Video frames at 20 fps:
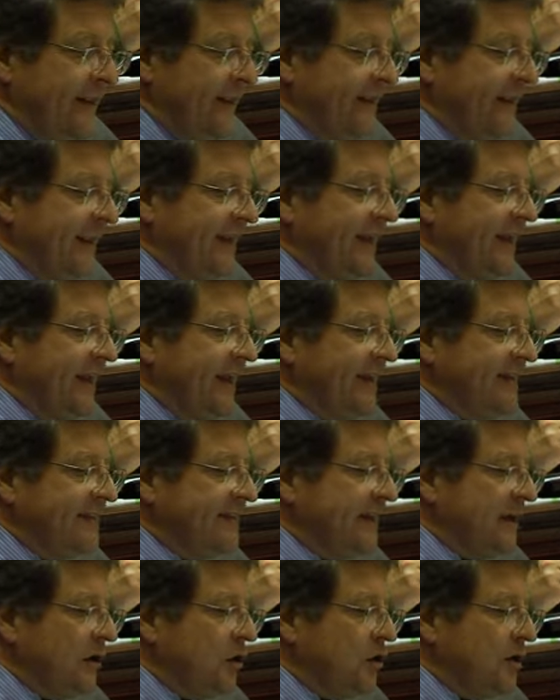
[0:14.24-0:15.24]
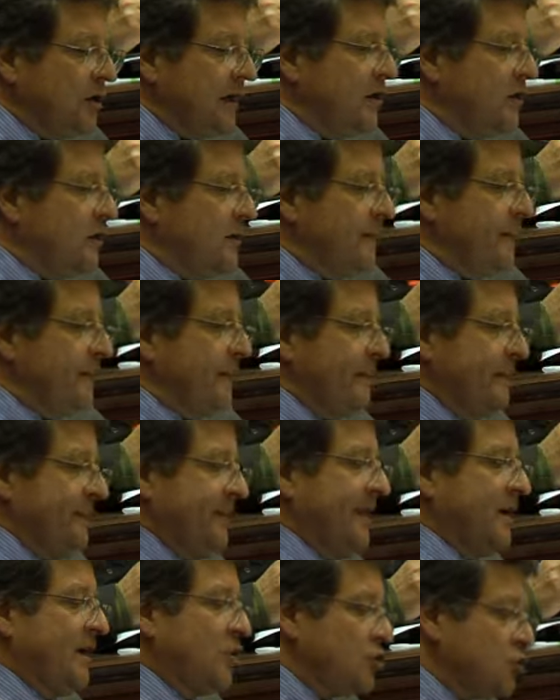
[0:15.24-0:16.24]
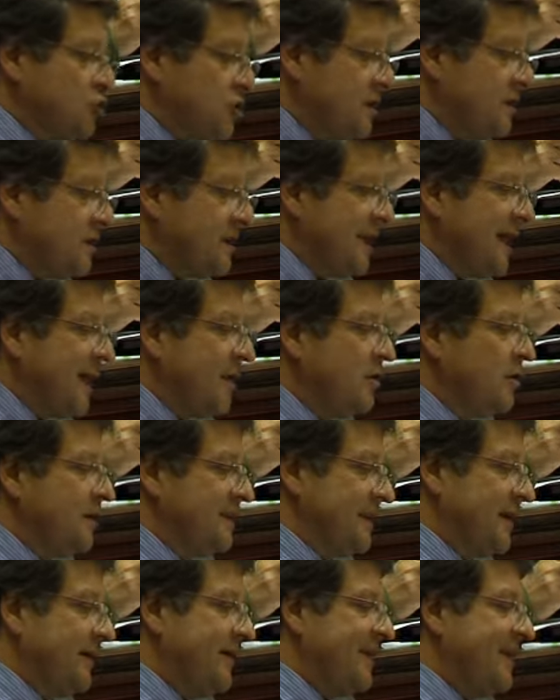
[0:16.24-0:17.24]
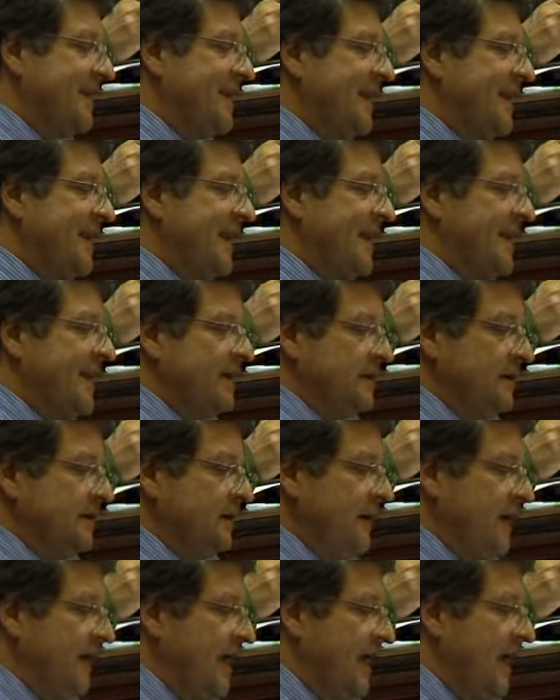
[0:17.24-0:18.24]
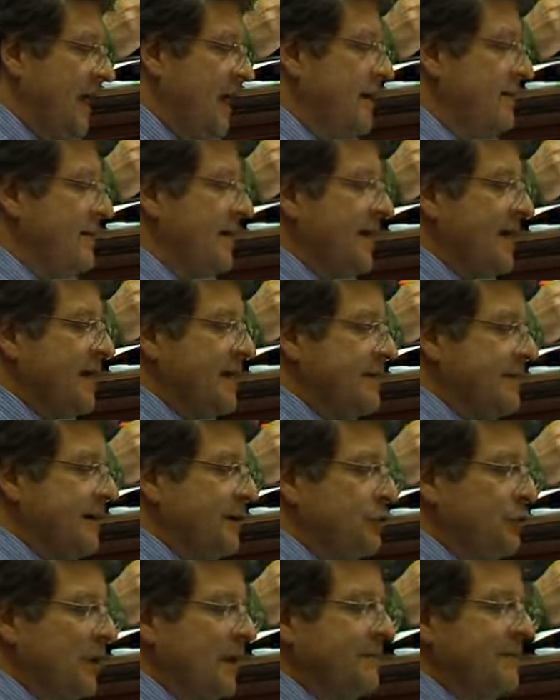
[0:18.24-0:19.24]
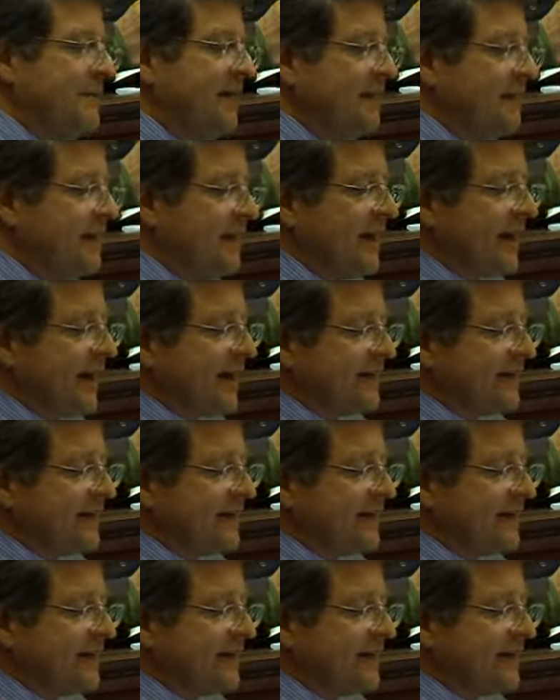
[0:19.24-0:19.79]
de que ese órgano, desconcentrado a través de la ley, iba eventualmente